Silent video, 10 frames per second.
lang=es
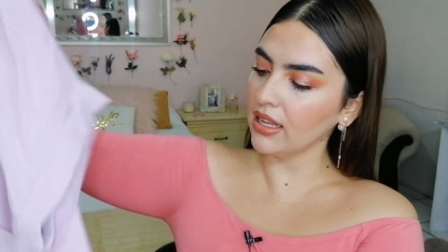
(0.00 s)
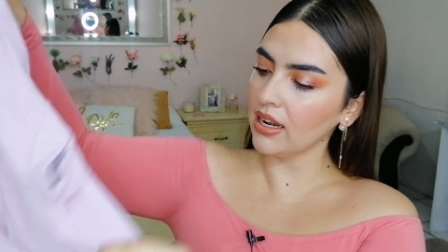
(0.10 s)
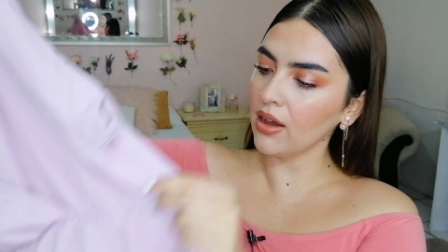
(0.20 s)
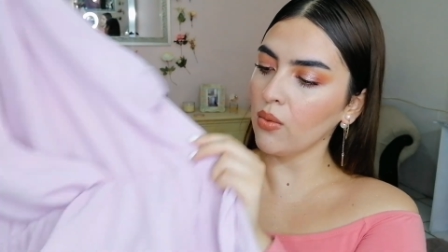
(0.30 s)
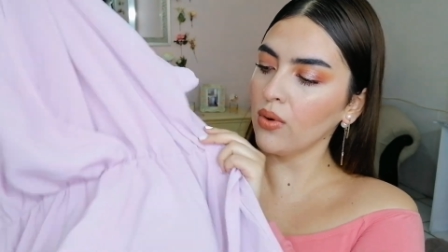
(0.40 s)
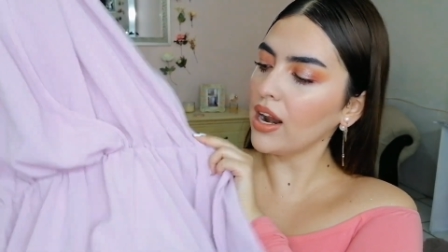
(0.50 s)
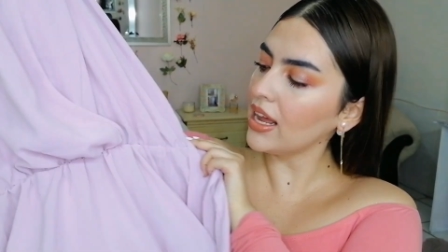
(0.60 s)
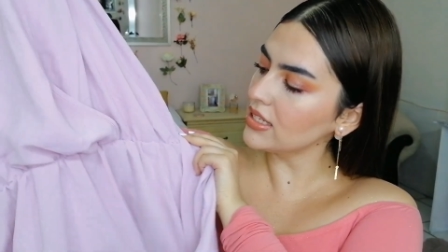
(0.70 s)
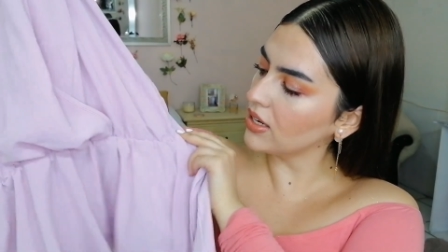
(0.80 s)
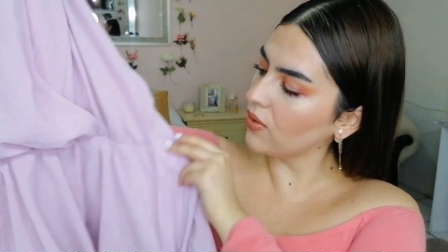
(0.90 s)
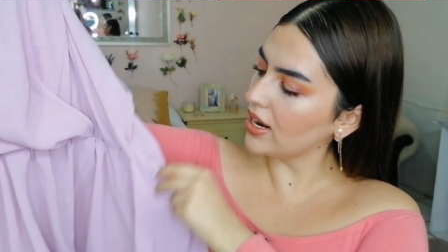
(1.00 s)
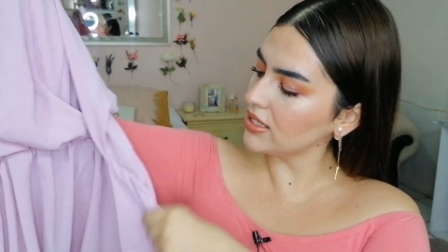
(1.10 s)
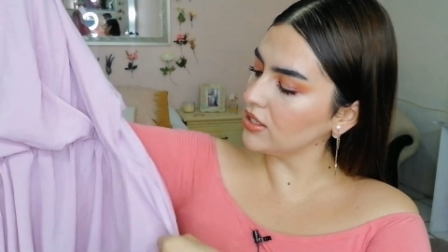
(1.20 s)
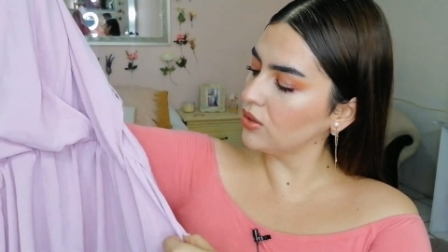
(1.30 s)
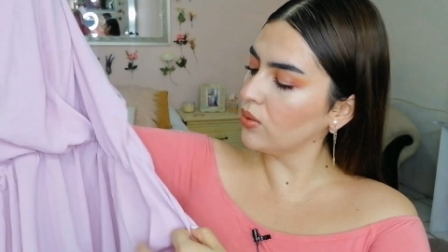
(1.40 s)
Tiene un elástico en
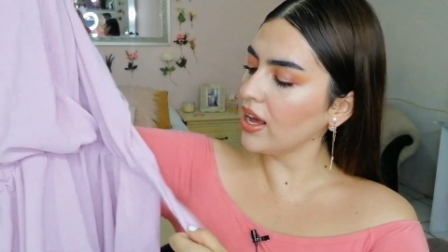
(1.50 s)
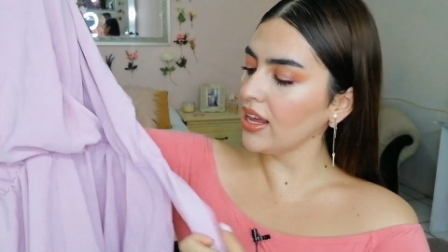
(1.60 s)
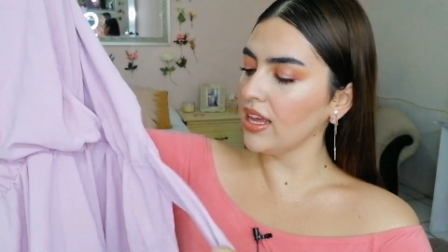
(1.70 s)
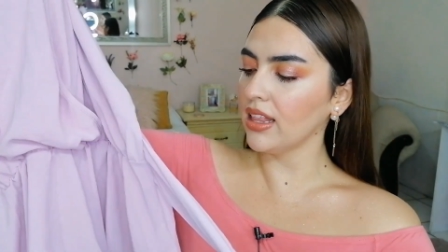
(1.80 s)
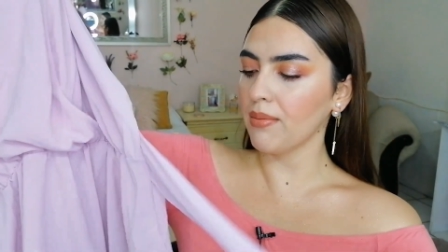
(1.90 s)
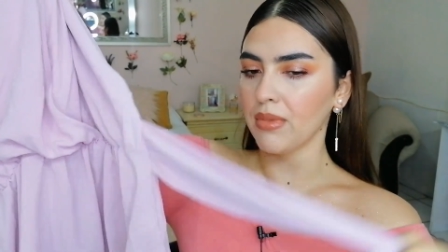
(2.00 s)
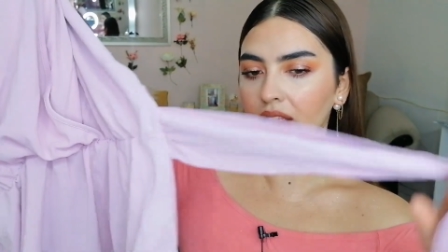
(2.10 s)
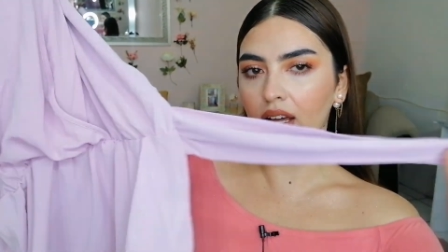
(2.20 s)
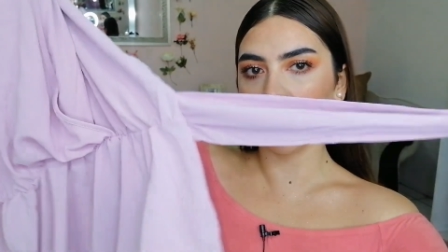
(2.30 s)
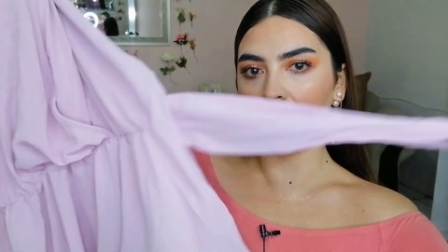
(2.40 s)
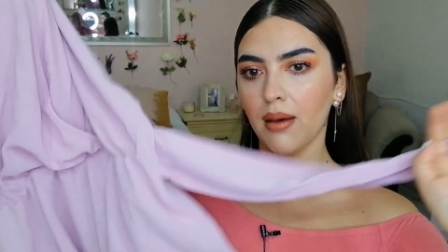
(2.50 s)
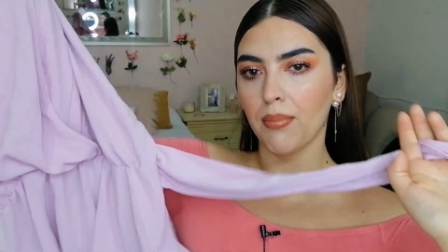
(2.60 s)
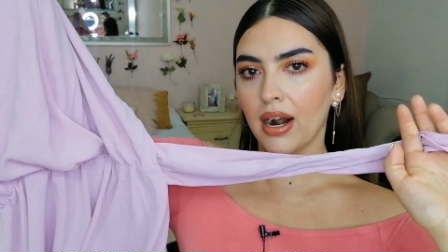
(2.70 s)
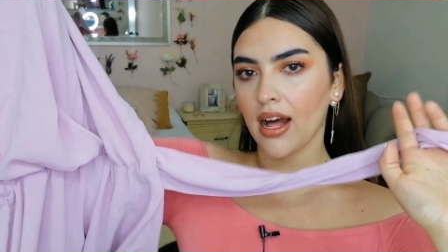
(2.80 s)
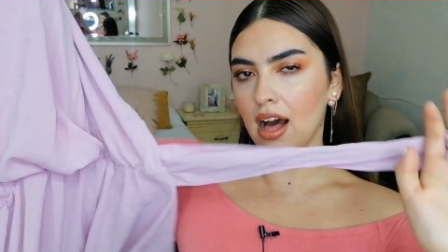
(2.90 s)
la cintura y también
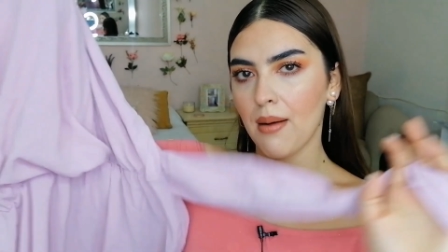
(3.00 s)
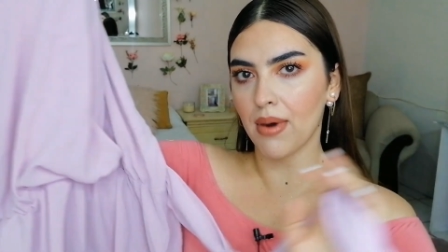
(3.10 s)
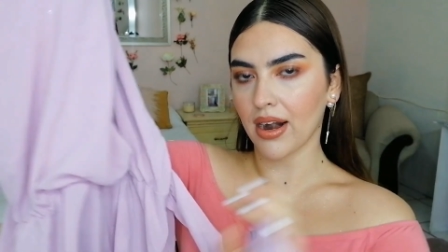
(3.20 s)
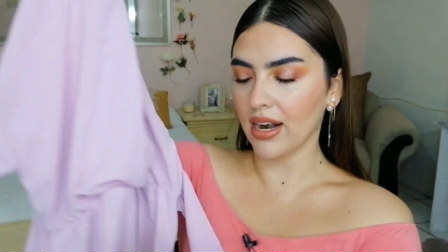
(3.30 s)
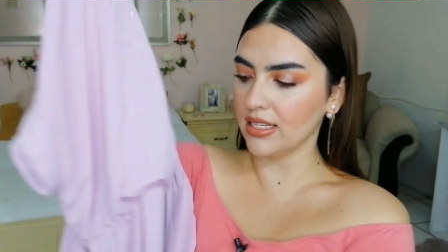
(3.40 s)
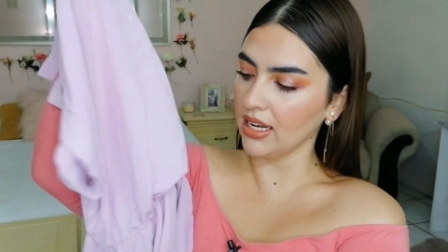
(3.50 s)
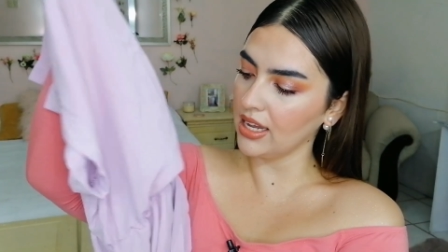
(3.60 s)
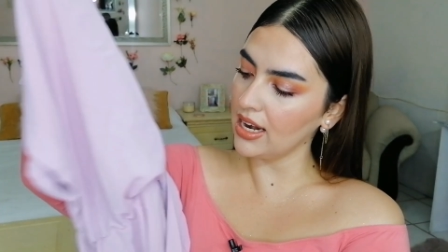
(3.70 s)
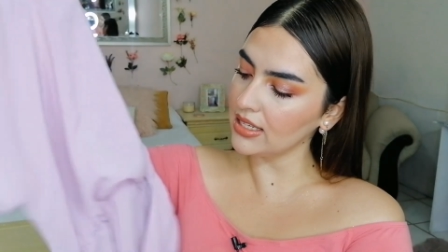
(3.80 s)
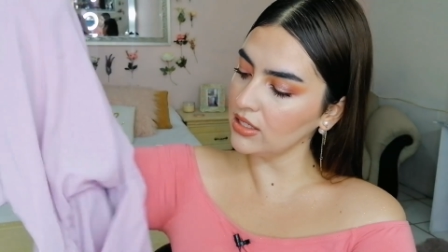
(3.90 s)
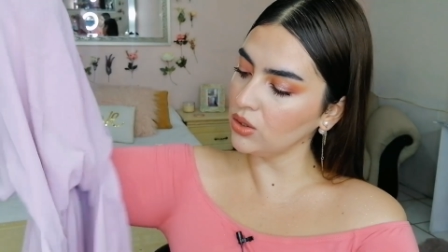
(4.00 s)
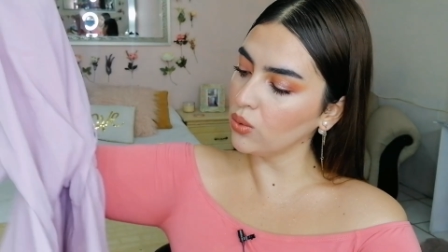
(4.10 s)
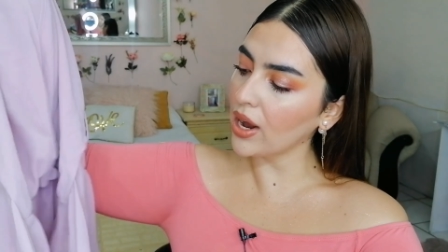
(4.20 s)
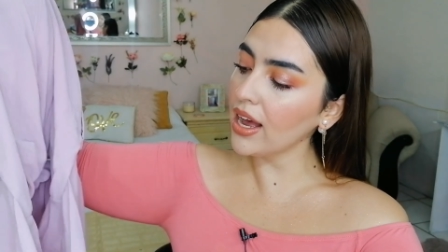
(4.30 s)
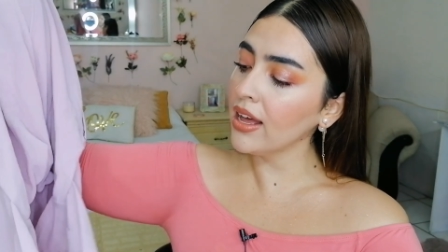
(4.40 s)
tiene para amarrarse aquí en la
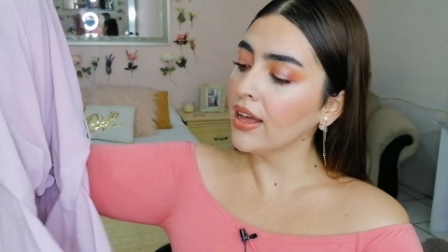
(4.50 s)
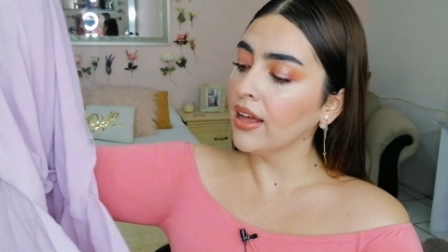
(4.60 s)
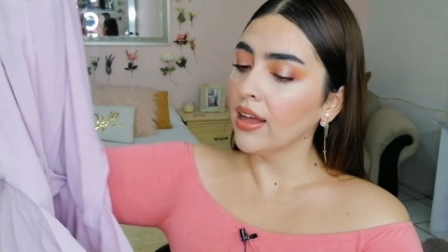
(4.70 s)
cintura.